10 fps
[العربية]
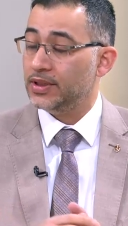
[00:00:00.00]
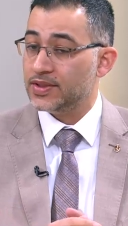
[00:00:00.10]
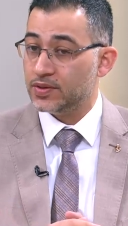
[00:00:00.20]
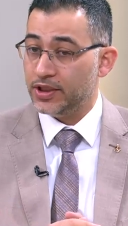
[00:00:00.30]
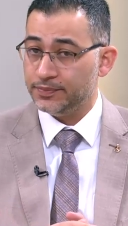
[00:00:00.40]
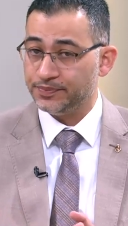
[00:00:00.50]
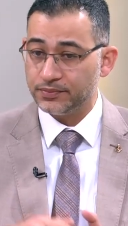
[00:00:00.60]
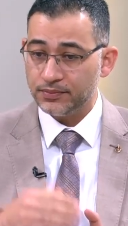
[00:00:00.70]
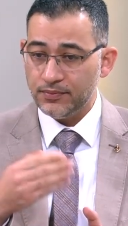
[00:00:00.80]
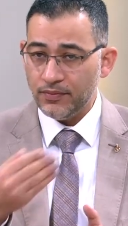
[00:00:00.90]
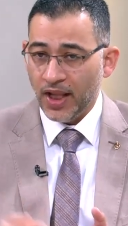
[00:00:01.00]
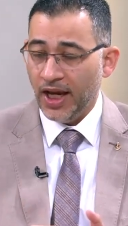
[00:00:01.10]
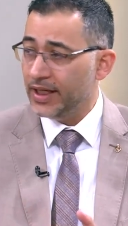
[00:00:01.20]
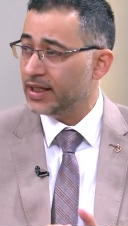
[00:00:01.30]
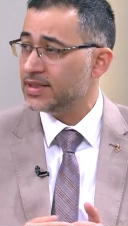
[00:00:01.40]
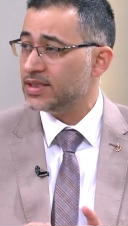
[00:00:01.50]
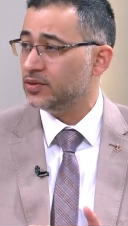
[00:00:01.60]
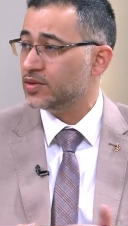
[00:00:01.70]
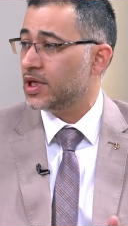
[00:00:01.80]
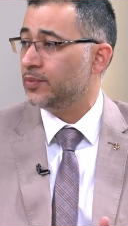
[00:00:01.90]
الانسولين احيانا الست
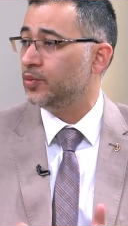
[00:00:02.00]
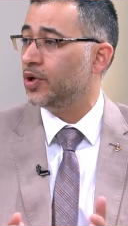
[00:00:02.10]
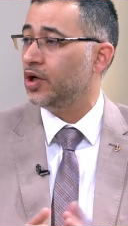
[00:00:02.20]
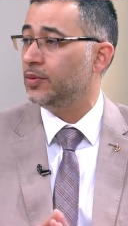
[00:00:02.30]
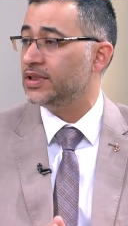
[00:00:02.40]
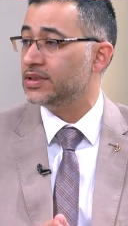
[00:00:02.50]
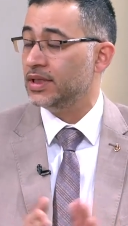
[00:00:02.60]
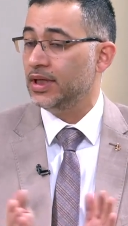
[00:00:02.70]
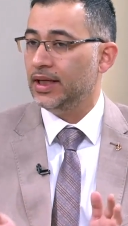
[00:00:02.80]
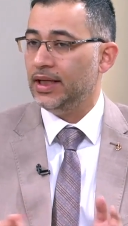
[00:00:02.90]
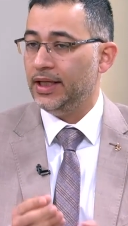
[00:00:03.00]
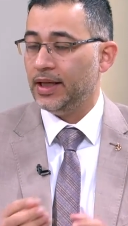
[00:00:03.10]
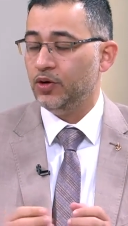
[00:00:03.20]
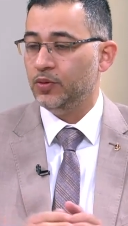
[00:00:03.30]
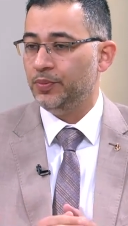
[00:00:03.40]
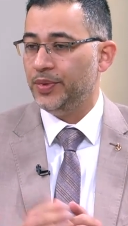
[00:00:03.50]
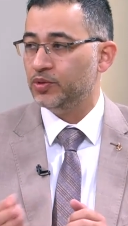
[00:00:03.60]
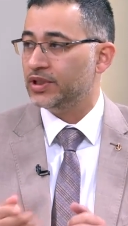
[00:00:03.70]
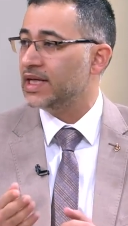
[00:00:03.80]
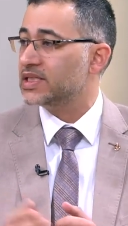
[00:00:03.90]
تصاب بمقاومه اللي هي او
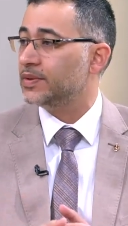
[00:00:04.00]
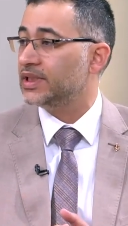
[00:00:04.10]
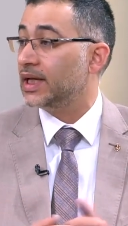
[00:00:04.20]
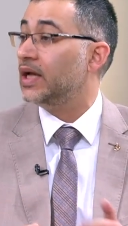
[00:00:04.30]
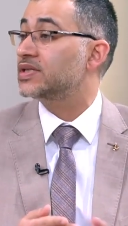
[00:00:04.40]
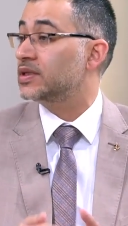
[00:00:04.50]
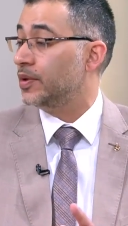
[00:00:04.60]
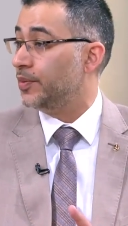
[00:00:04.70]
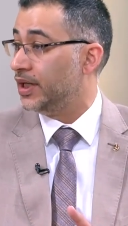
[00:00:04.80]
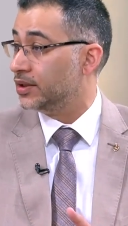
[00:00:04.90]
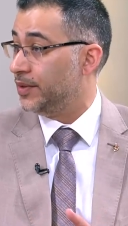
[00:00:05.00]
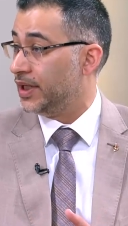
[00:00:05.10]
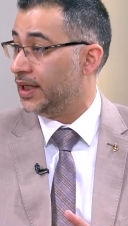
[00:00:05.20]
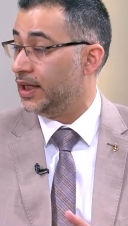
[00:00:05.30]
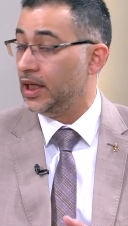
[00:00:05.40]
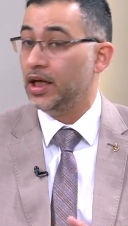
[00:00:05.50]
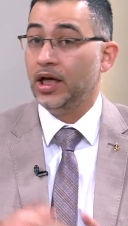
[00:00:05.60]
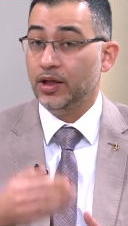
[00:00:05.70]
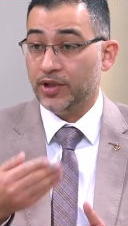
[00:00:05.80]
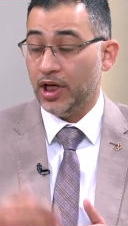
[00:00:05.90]
بمتلازمه تكيس المبايض بنحكي لها
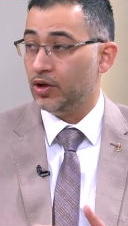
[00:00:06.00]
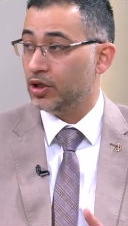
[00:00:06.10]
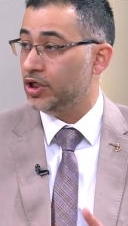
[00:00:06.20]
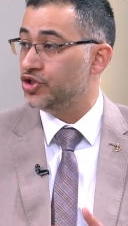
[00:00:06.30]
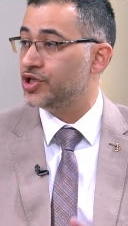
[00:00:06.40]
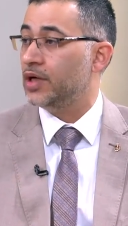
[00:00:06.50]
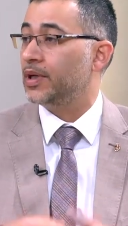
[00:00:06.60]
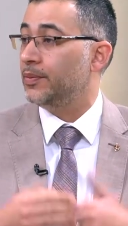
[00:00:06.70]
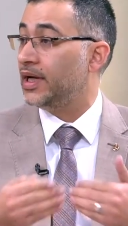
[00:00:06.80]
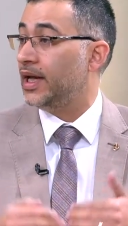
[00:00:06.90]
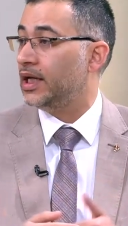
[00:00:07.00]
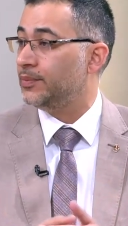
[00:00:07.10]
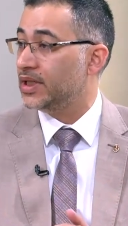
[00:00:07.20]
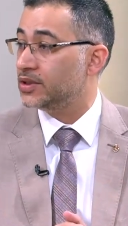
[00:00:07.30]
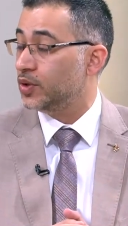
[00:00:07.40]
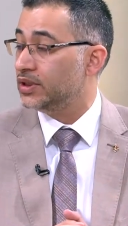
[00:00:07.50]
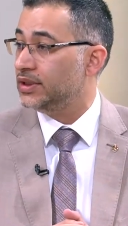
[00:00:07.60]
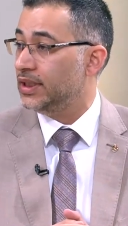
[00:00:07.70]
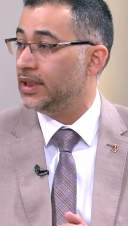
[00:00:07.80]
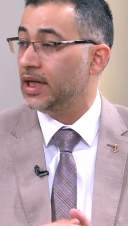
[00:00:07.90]
او تاخر الانجاب كمان هي علامات
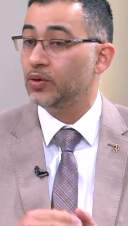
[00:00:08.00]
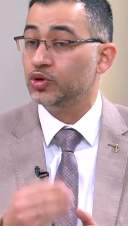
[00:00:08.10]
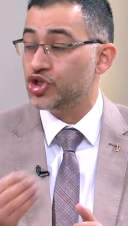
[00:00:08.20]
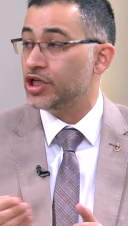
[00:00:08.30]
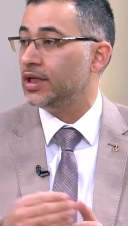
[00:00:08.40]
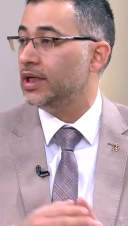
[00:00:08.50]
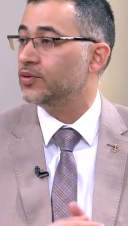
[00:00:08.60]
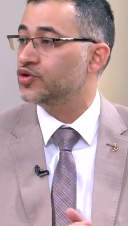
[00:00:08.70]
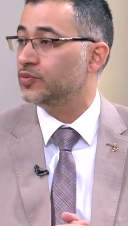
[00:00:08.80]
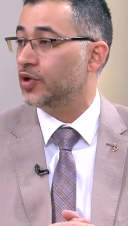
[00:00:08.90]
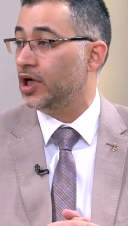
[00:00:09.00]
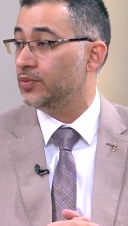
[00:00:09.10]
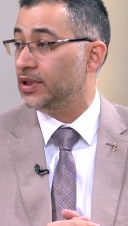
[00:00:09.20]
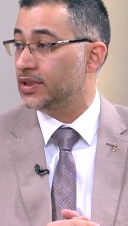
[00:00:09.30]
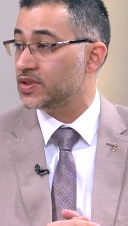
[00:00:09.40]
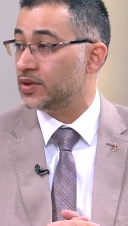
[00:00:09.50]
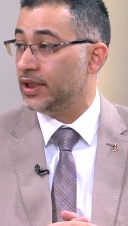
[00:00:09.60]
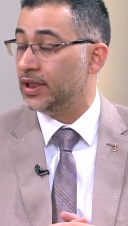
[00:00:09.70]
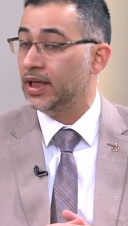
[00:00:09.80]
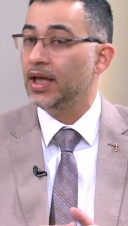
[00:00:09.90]
تؤدي الى او تشير الى وجود مقاومه الانسولين